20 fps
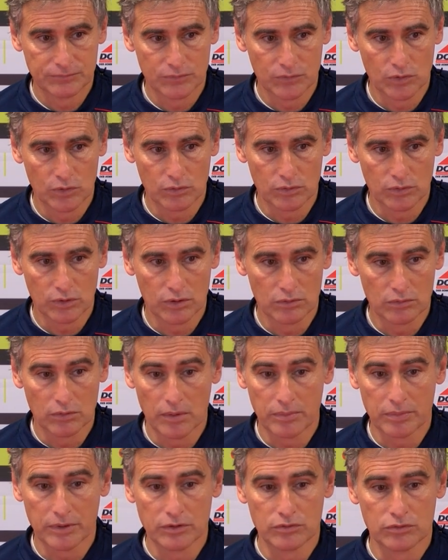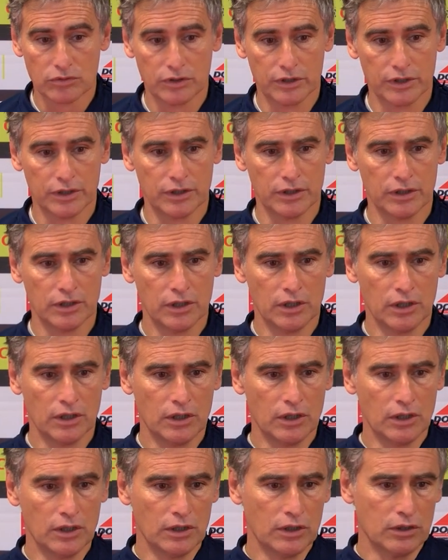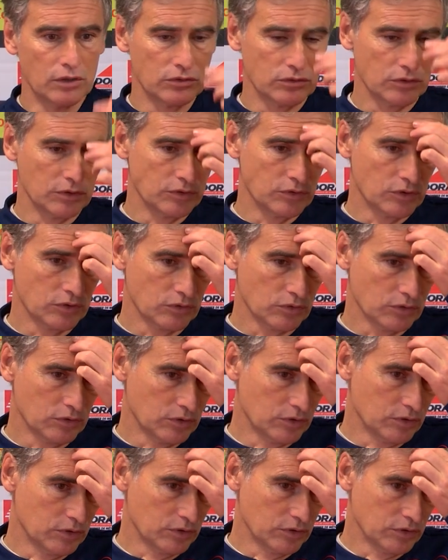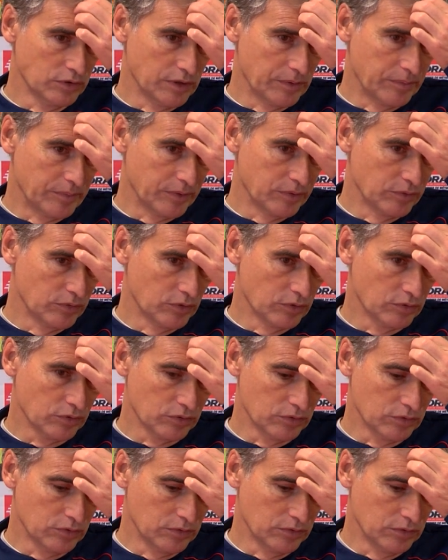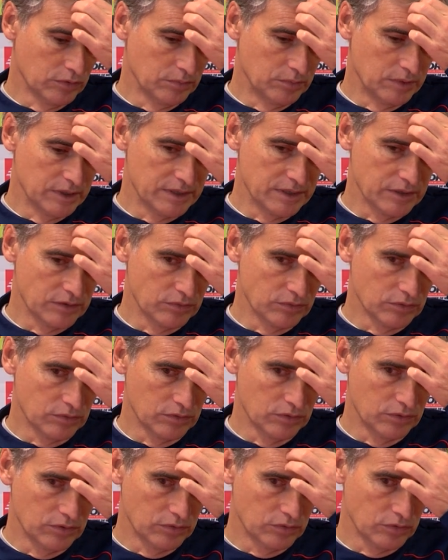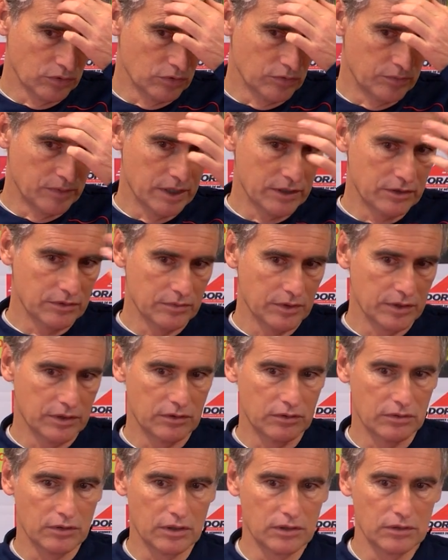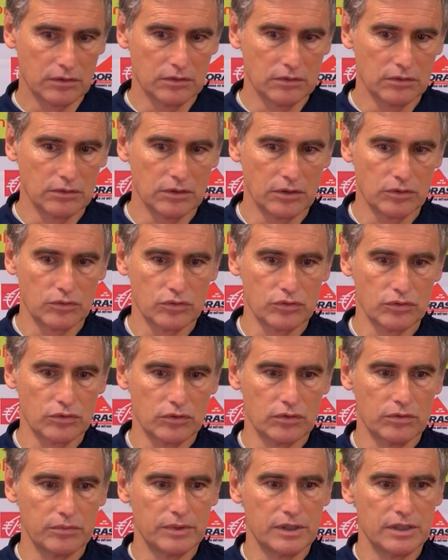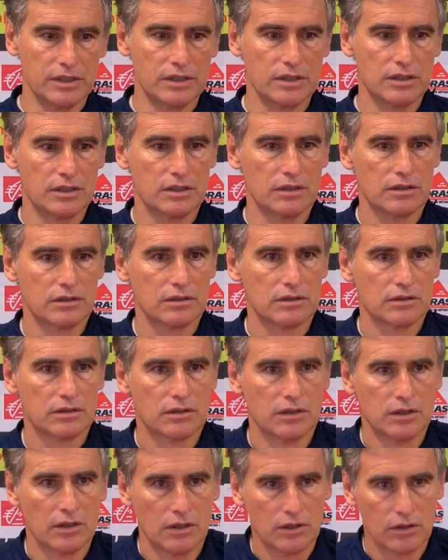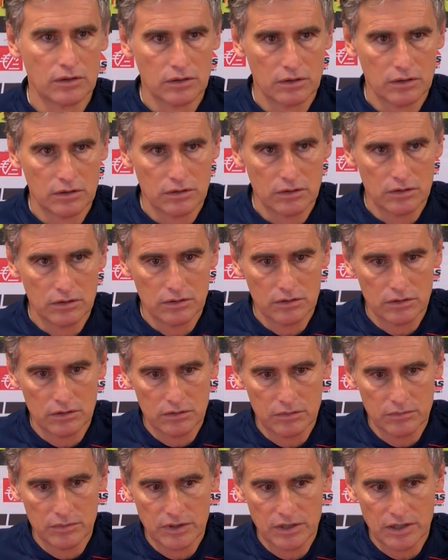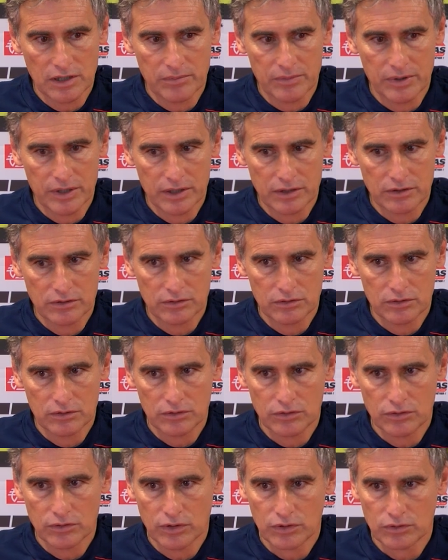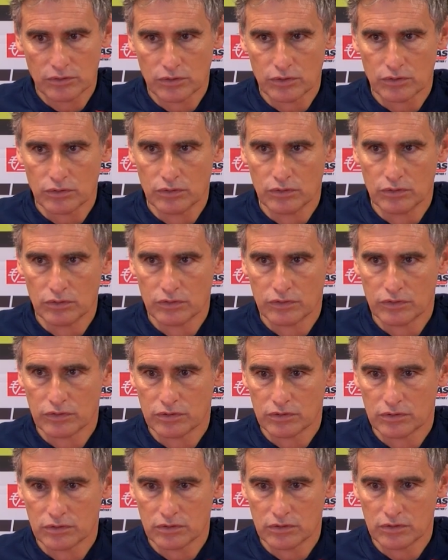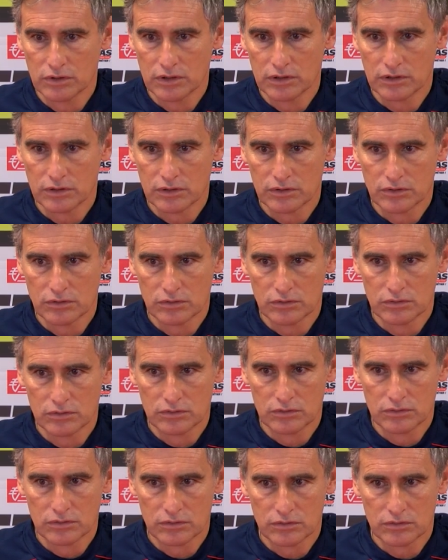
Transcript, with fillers: Donc voilà. Après, sur les, sur les autres, euh, il n'y a pas eu d'autres euh, blessés sur, euh, sur le match. Mais maintenant, on a toujours Mehdi, Abed, Johan Gorkuf, qui ne seront,